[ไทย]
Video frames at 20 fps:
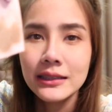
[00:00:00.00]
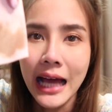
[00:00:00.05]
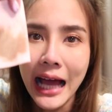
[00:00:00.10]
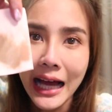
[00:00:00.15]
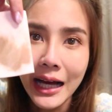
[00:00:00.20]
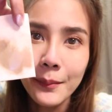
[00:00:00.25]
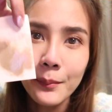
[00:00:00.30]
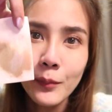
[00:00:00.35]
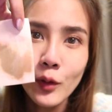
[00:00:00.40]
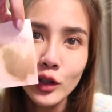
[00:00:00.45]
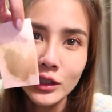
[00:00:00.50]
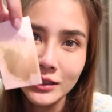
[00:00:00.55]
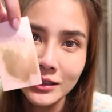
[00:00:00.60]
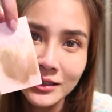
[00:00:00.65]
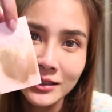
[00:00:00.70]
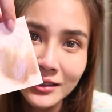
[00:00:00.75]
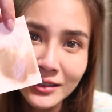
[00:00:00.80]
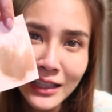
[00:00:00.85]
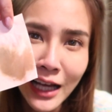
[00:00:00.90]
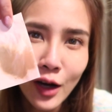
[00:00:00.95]
ทั้งหมด
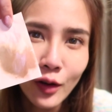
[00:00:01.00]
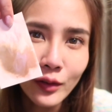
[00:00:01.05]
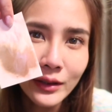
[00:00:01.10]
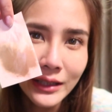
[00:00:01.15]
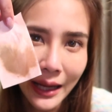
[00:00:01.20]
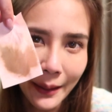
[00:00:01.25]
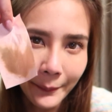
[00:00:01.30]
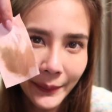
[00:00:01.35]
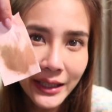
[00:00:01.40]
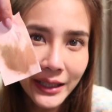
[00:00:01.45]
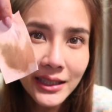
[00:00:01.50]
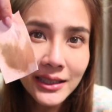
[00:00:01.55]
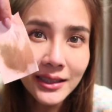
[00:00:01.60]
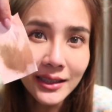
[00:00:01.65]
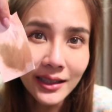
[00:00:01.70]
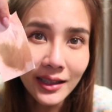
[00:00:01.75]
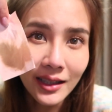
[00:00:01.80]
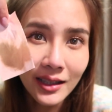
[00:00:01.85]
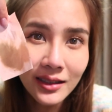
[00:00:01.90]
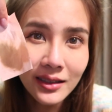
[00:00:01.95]
คือเท่านี้ไม่ถึง
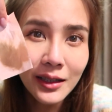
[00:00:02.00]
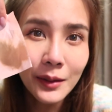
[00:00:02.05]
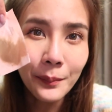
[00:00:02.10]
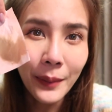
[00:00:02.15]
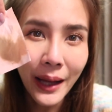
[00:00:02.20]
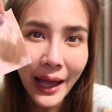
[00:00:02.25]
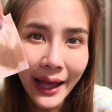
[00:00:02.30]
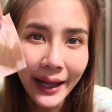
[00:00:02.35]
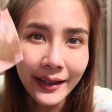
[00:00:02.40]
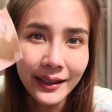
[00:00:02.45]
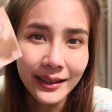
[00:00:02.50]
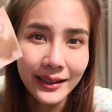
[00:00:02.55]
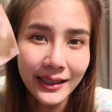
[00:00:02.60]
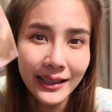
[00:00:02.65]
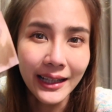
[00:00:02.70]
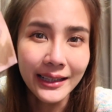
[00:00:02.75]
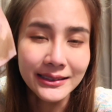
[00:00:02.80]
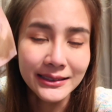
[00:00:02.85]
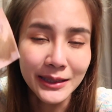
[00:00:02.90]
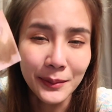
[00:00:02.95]
ครึ่งแผ่นก
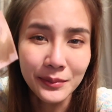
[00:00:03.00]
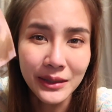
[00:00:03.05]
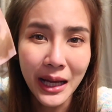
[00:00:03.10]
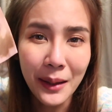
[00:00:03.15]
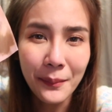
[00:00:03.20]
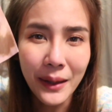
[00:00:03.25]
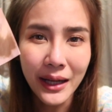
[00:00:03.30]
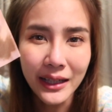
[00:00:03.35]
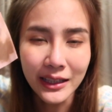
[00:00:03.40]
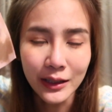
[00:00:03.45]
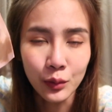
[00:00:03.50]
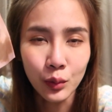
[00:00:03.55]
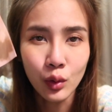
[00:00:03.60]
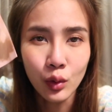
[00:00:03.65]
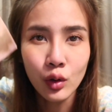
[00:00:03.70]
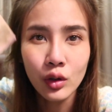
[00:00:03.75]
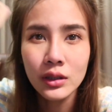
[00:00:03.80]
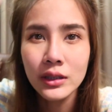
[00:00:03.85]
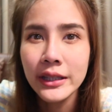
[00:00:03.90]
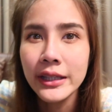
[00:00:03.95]
ระดาษซับหน้ามันนะทุก
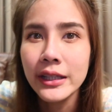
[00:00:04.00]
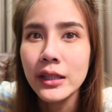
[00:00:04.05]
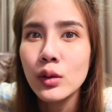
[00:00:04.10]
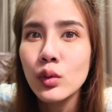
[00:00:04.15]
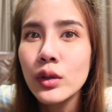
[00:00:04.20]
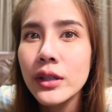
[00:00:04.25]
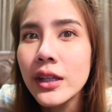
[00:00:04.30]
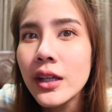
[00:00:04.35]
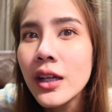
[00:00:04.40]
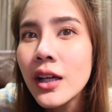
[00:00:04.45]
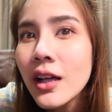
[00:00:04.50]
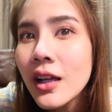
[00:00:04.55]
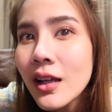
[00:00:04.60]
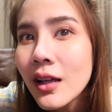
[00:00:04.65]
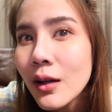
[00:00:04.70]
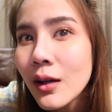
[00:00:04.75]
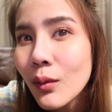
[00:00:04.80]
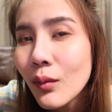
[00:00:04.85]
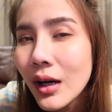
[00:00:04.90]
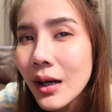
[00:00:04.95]
คนคิดดูดิ
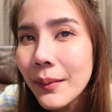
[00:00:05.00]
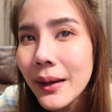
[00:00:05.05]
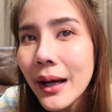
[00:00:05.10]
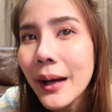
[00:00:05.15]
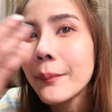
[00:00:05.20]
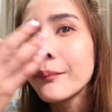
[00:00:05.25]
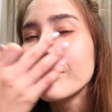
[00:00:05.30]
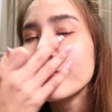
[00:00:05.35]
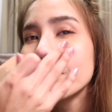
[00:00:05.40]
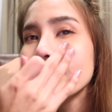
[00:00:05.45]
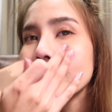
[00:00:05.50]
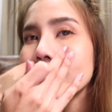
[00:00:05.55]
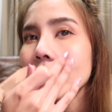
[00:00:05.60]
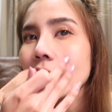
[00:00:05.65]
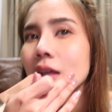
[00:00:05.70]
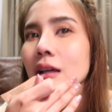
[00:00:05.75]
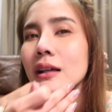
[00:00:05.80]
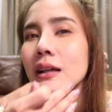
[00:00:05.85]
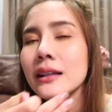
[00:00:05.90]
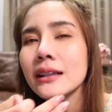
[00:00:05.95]
ว่าแบบ
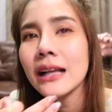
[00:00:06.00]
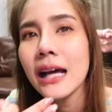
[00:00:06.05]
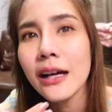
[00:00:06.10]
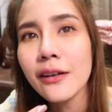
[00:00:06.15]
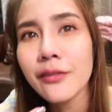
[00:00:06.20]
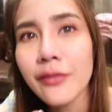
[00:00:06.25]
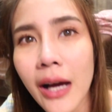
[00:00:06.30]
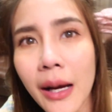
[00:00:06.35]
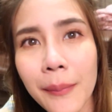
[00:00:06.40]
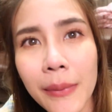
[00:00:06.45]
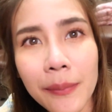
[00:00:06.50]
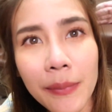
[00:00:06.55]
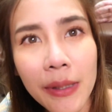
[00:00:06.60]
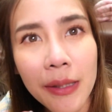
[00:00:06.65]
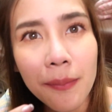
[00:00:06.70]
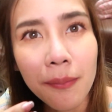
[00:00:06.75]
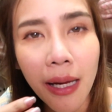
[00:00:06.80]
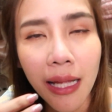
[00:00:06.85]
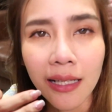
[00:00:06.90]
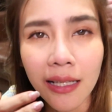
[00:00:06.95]
หน้าฟ้ามัน
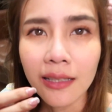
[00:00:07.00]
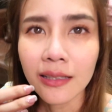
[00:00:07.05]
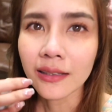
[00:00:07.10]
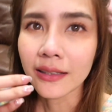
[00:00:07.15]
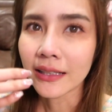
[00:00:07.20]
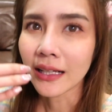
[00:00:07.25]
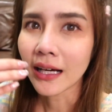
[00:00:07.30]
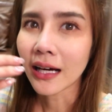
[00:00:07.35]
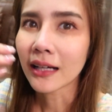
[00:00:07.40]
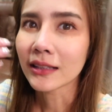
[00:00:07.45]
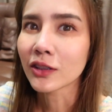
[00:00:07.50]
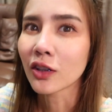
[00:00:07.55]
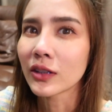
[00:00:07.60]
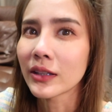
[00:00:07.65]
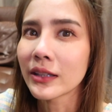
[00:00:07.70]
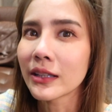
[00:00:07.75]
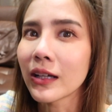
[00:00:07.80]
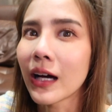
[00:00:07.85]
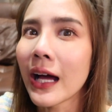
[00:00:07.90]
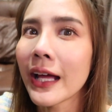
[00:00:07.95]
ไม่มันเลยนะคะตอน
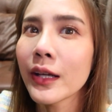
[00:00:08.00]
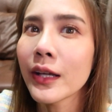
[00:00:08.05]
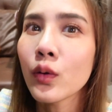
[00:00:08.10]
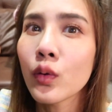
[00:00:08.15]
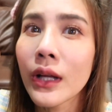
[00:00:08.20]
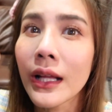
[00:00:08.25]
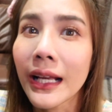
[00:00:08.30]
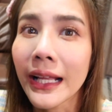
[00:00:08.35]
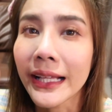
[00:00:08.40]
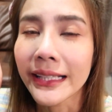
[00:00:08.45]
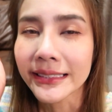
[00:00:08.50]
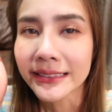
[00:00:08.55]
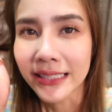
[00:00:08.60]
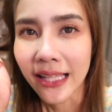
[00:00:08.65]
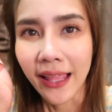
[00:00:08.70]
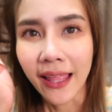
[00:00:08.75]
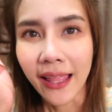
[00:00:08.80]
นี้เดี๋ยวให้ดูหลายๆแส